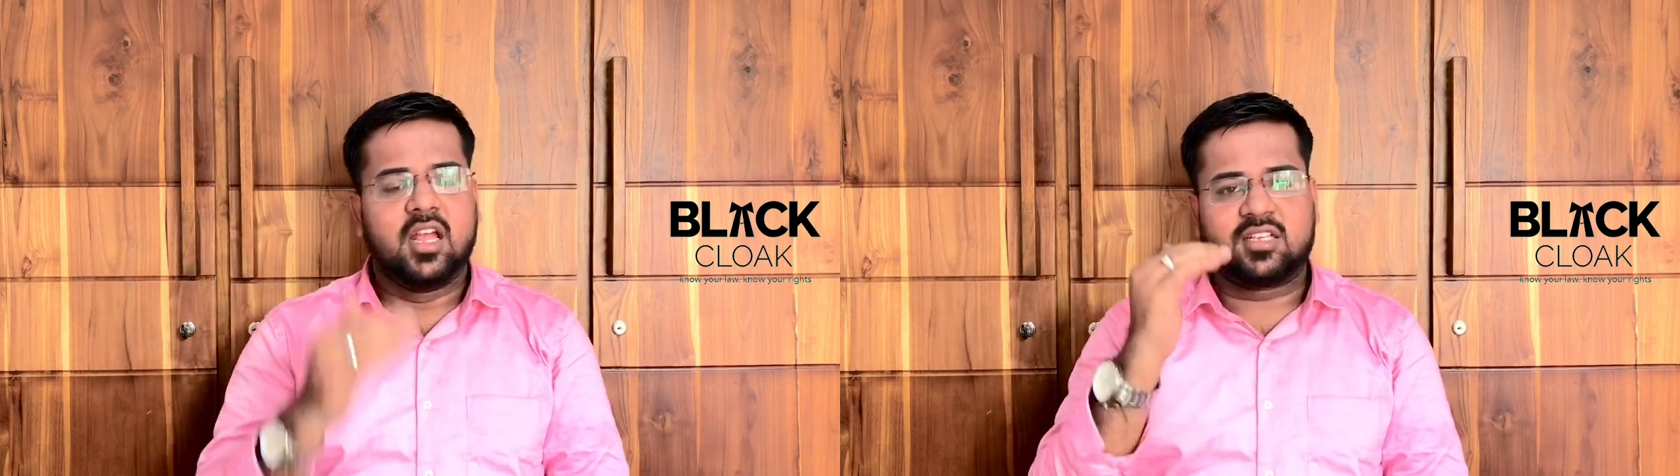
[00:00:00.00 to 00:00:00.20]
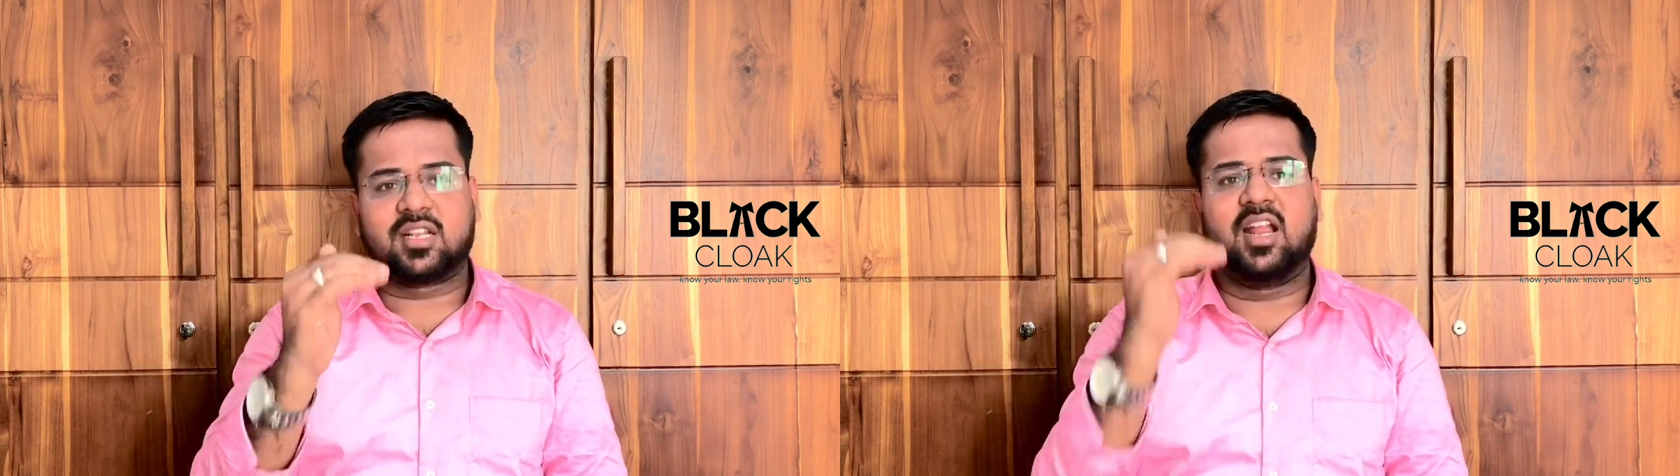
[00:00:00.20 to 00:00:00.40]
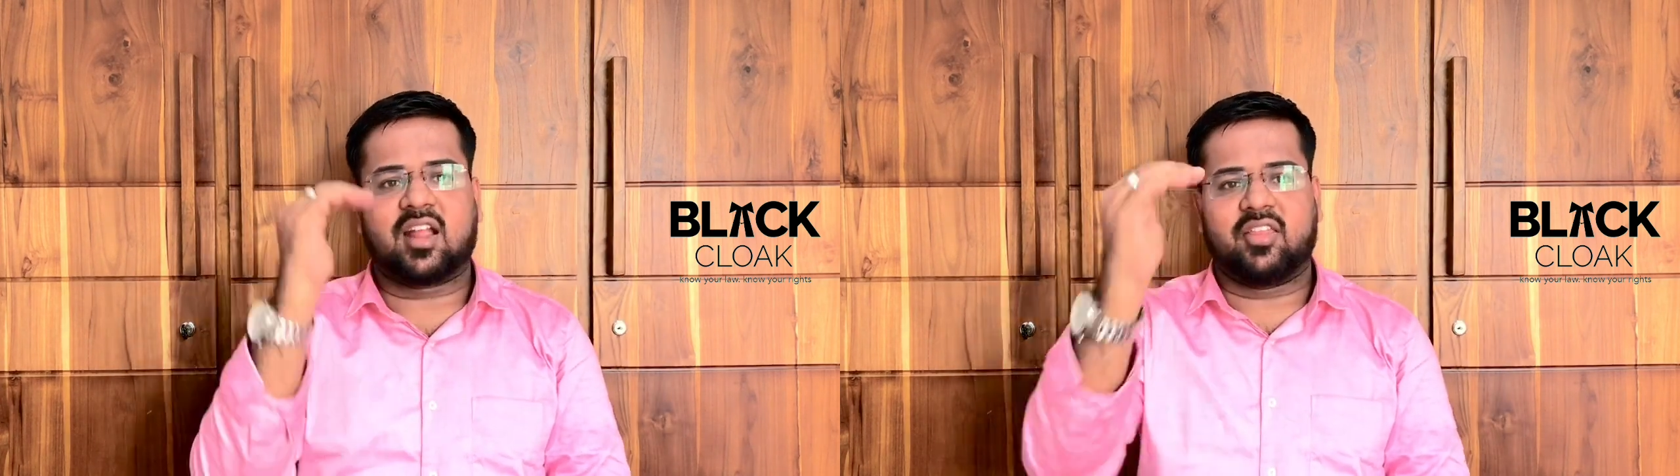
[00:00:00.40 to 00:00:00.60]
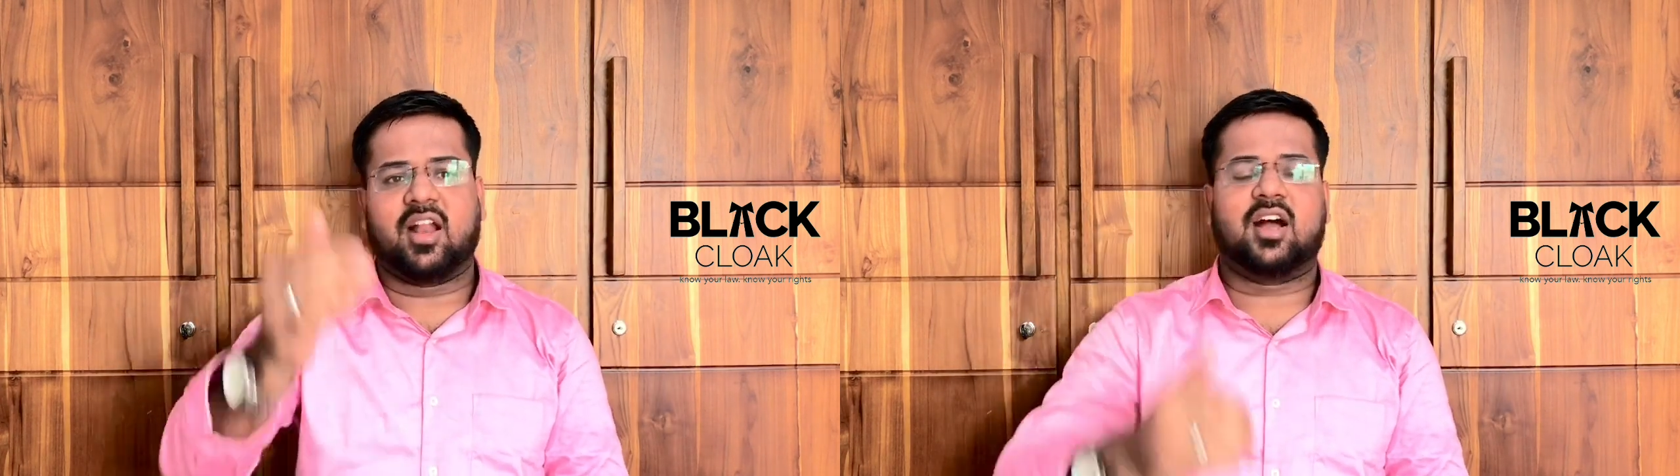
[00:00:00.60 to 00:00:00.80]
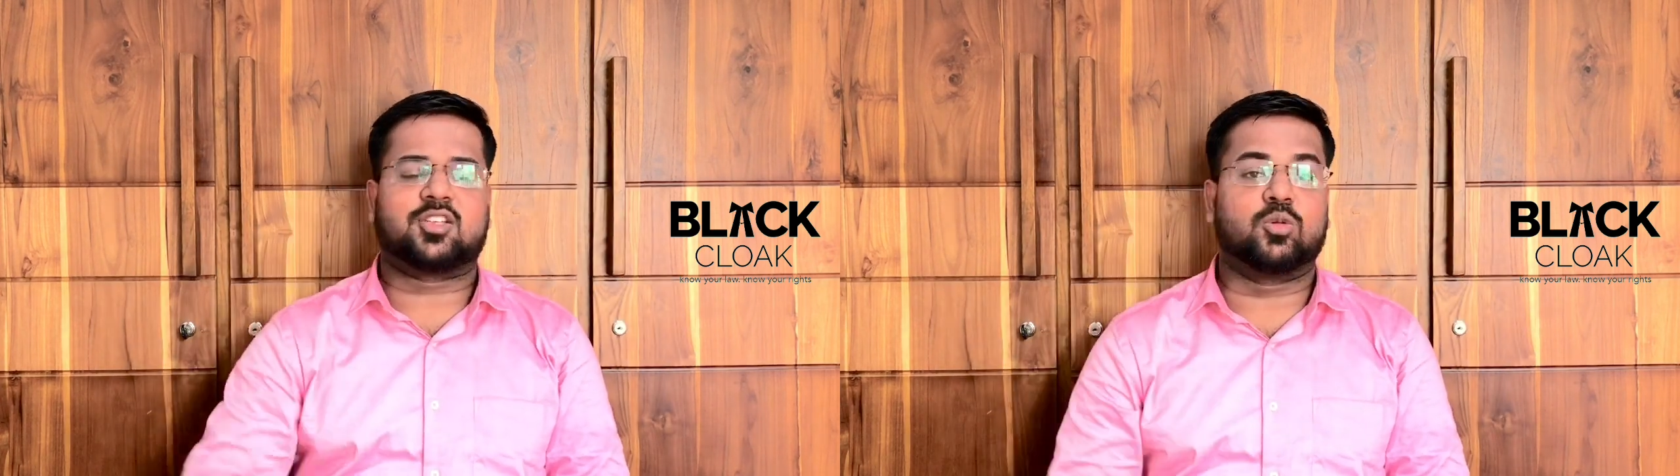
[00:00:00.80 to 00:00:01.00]
இஸ்ரேலுக்கு
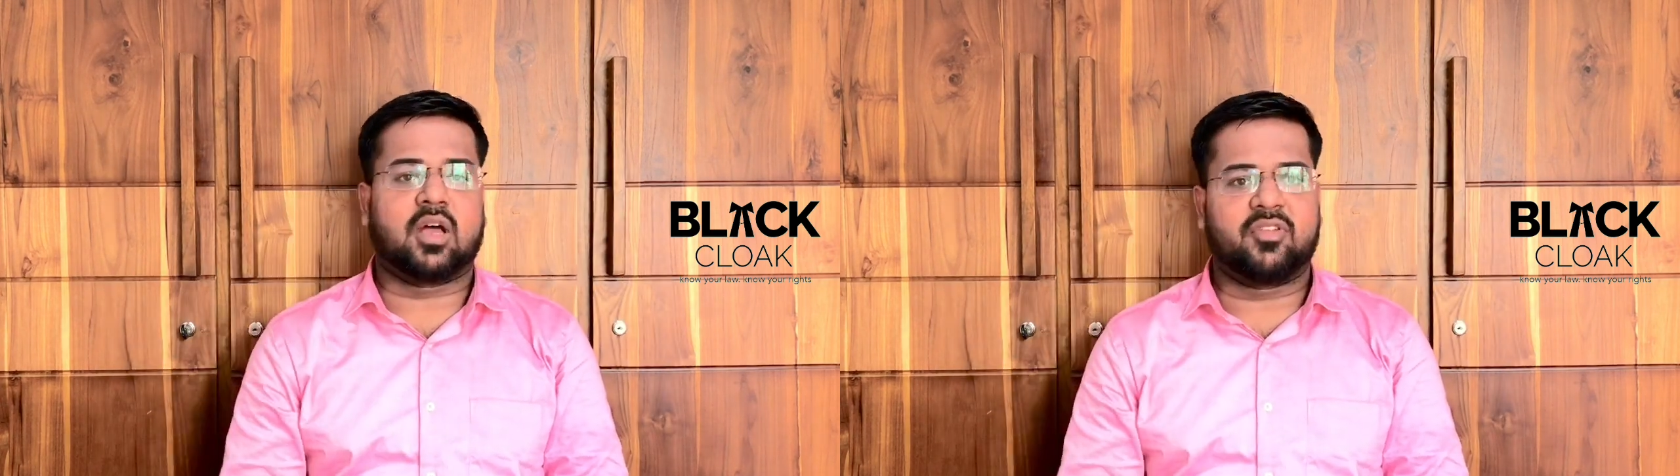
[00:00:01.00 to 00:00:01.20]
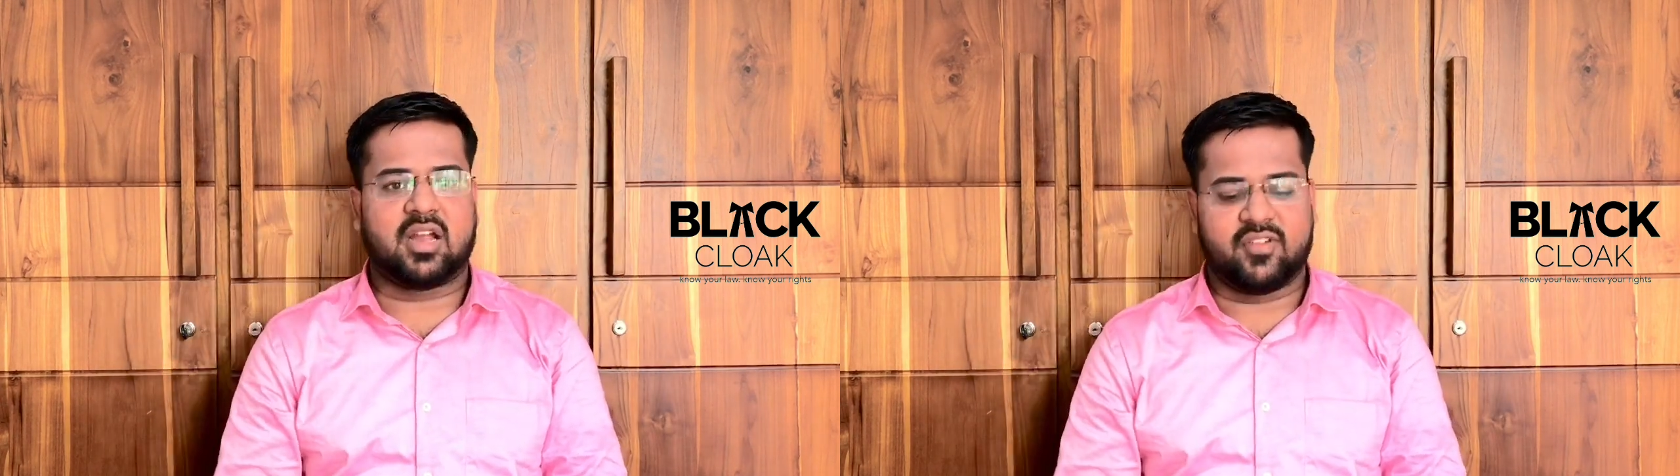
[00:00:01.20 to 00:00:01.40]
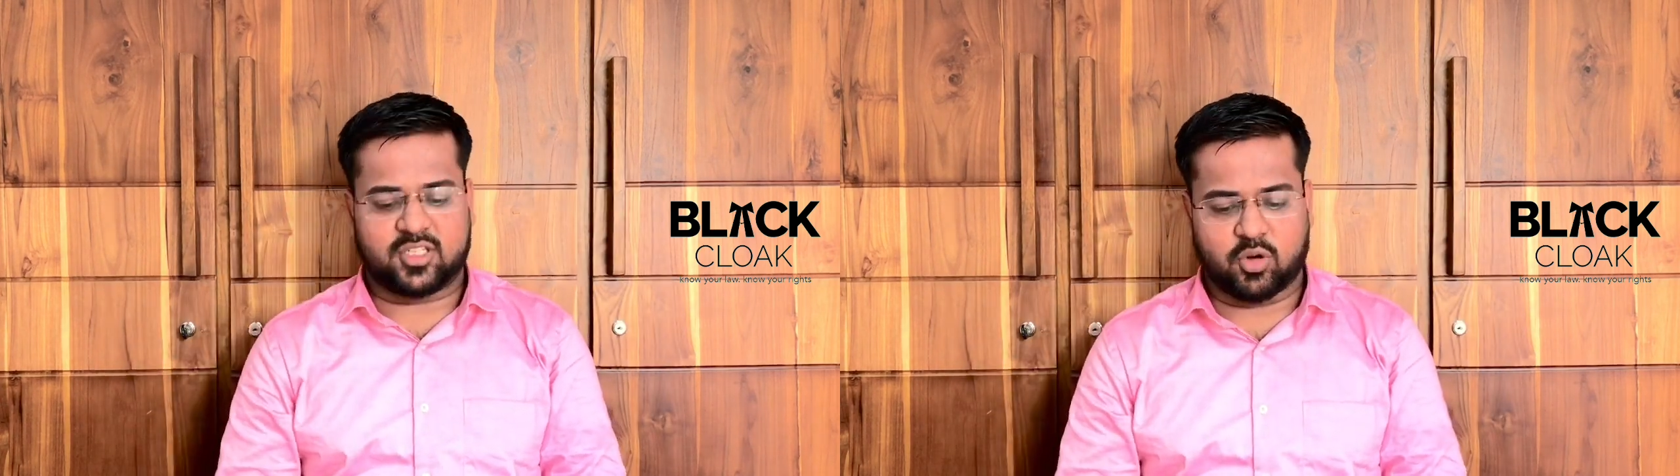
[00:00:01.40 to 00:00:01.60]
எதிராக சவுத் ஆப்பிரிக்கா வச்ச